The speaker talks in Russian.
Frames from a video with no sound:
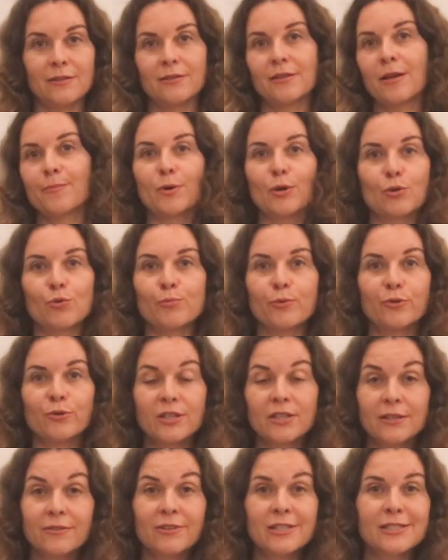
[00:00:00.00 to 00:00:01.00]
на покупку
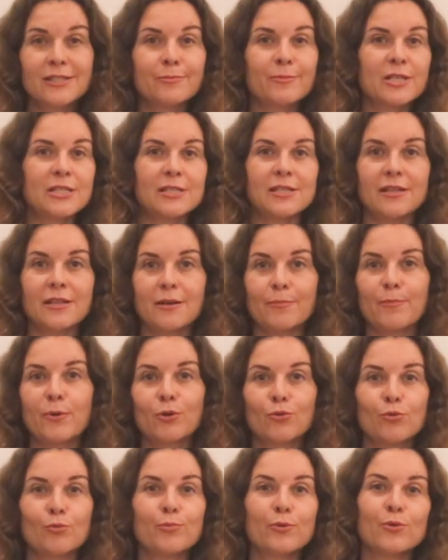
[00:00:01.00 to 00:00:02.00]
недвижимости, на
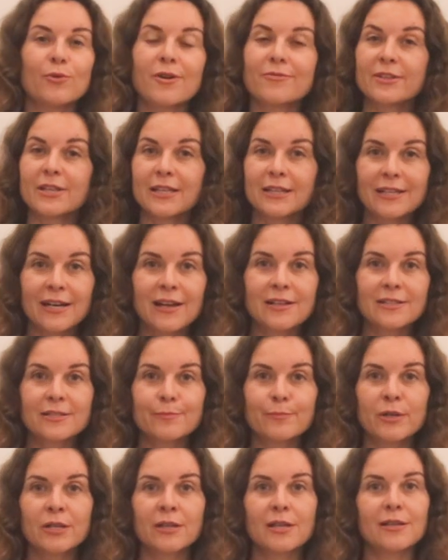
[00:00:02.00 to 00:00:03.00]
покупку
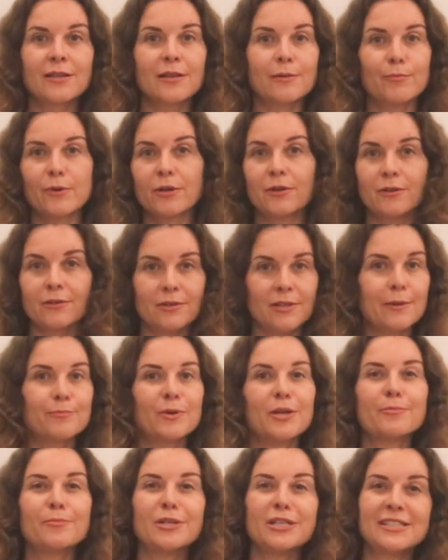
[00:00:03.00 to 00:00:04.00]
автотранспорта, на, на
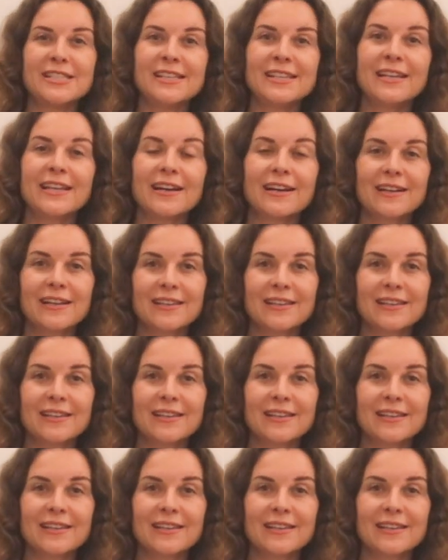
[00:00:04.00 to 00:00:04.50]
приобретение